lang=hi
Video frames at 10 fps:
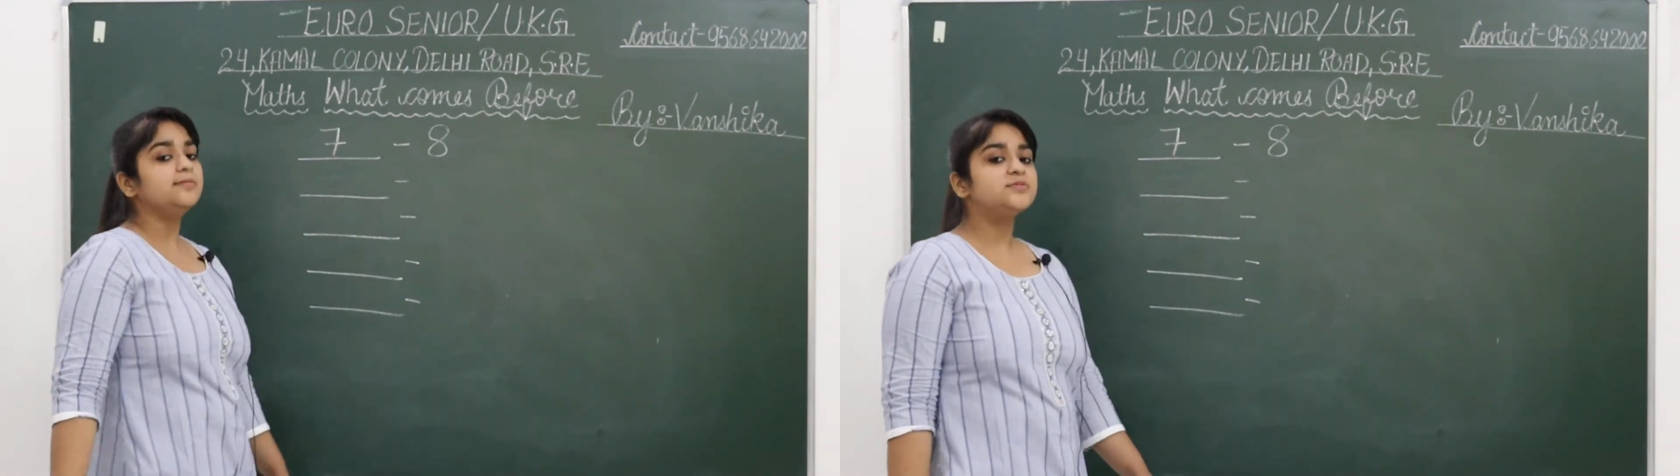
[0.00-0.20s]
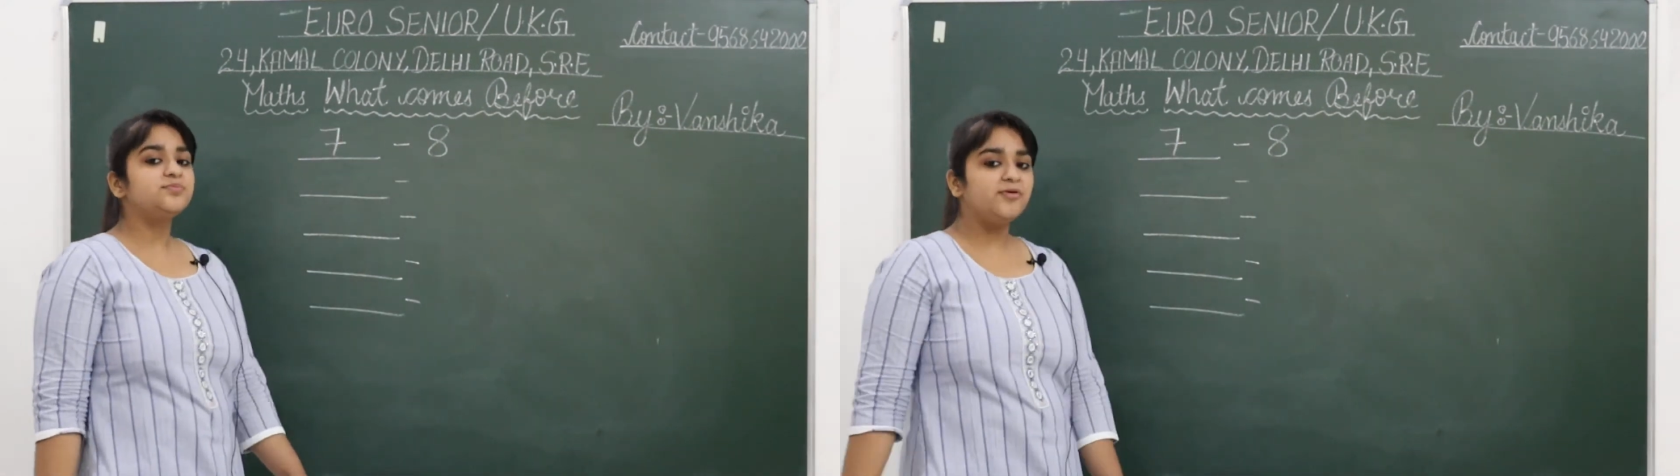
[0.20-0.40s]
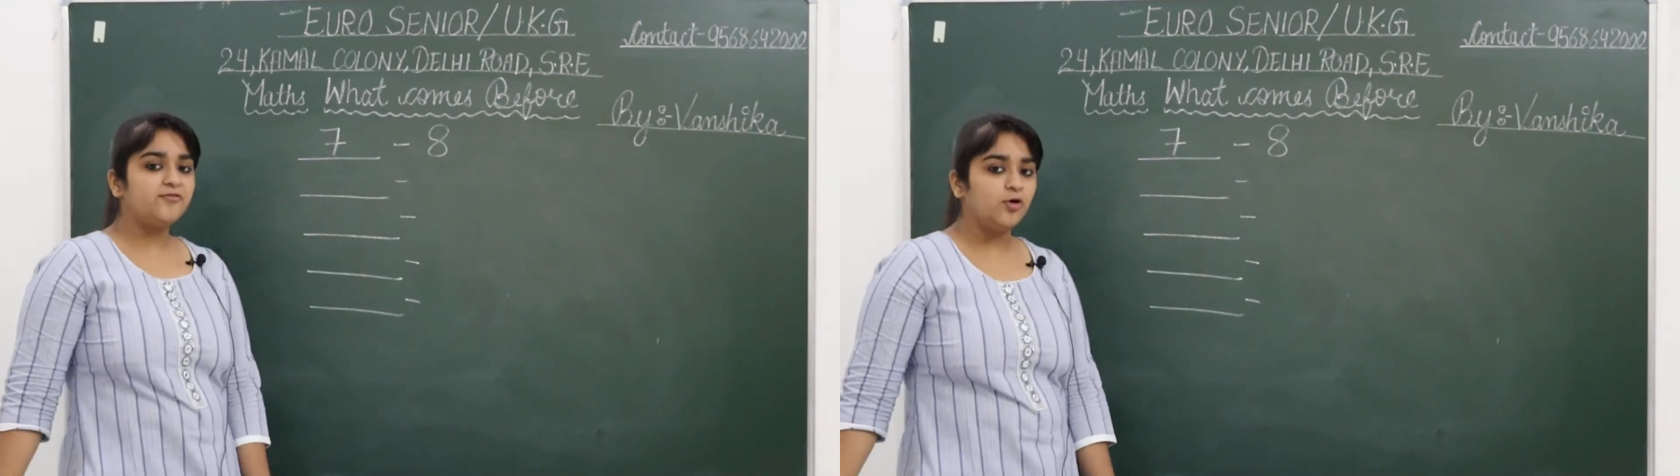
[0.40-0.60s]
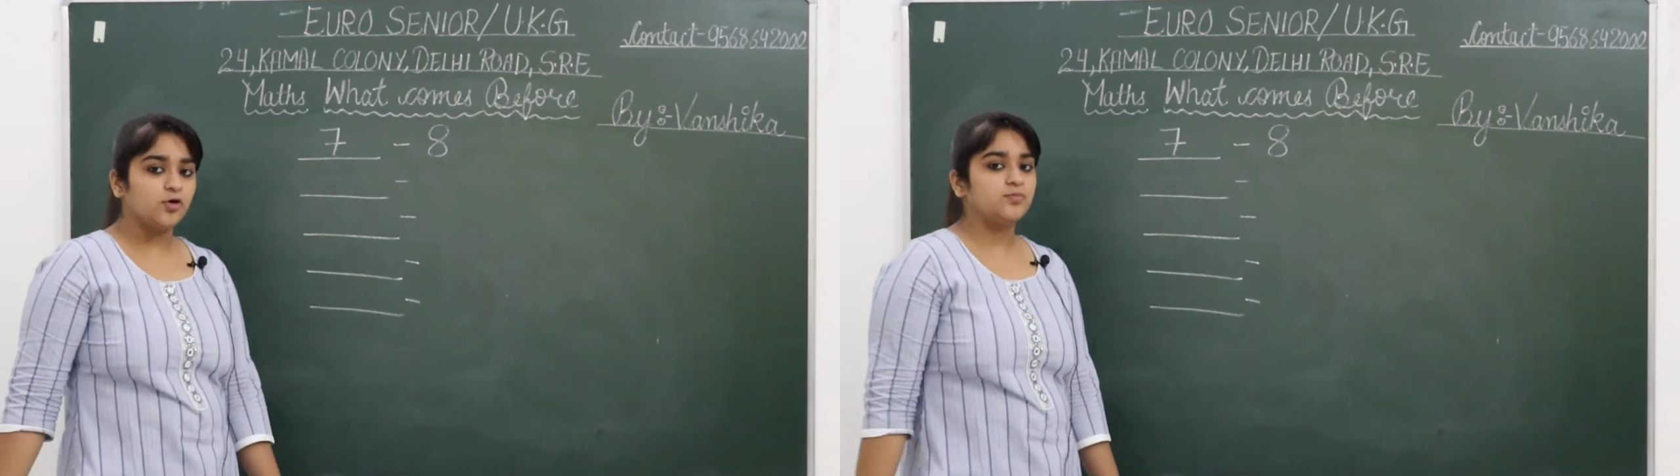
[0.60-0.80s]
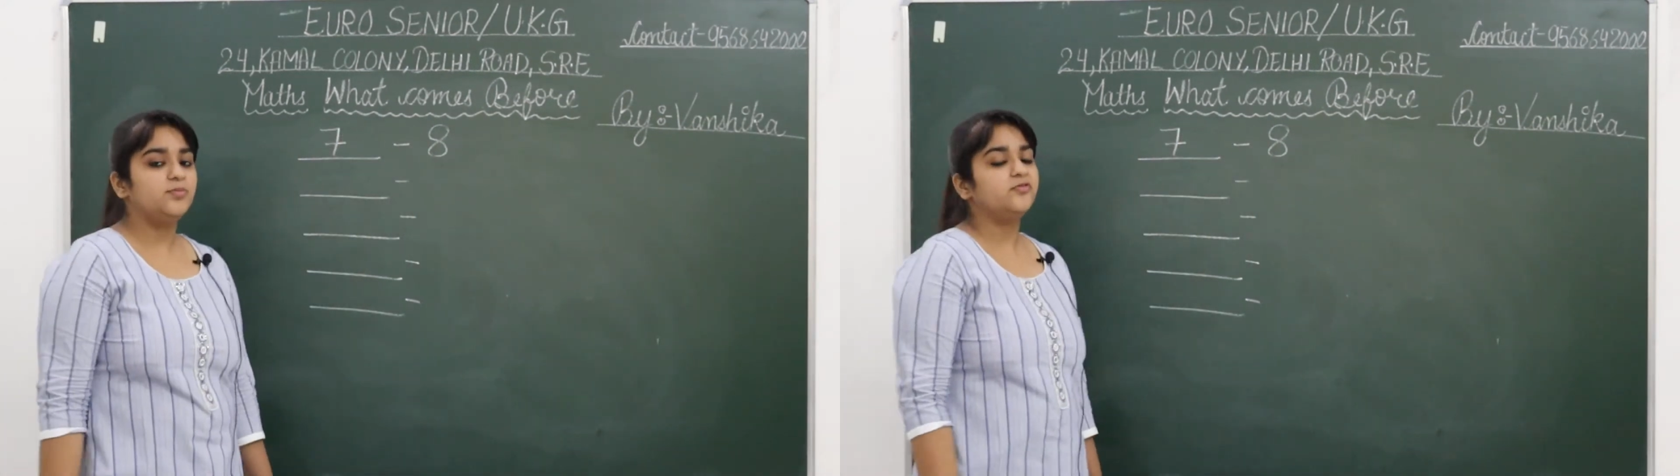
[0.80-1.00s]
कम्स
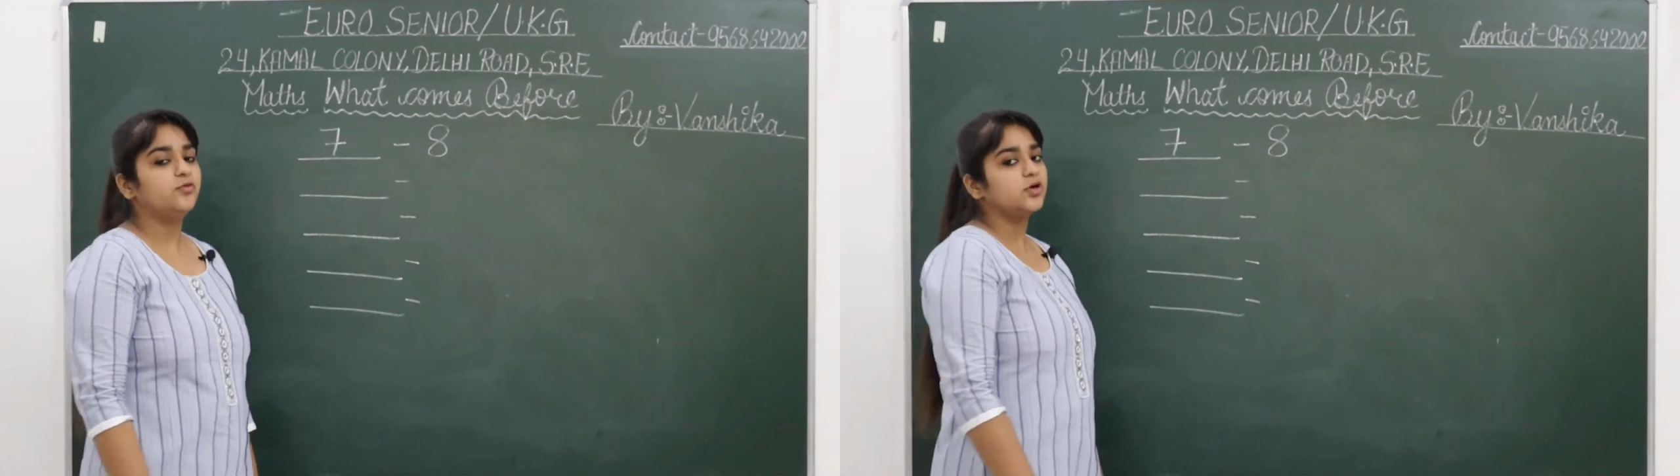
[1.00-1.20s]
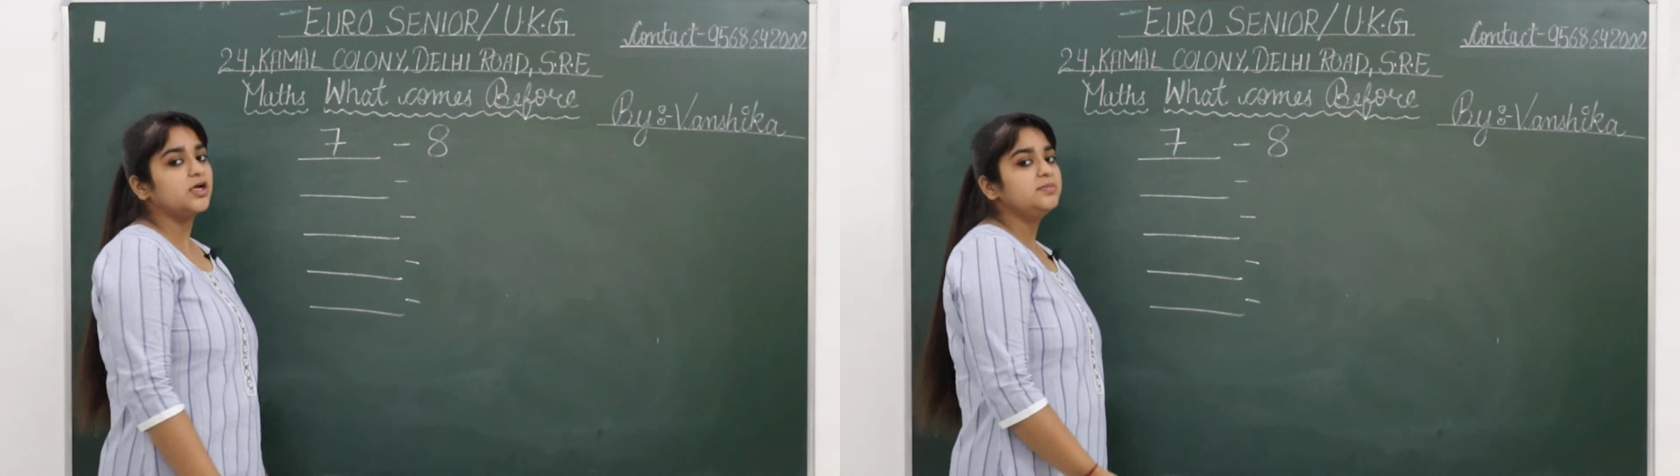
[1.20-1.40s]
बिफोर बिफोर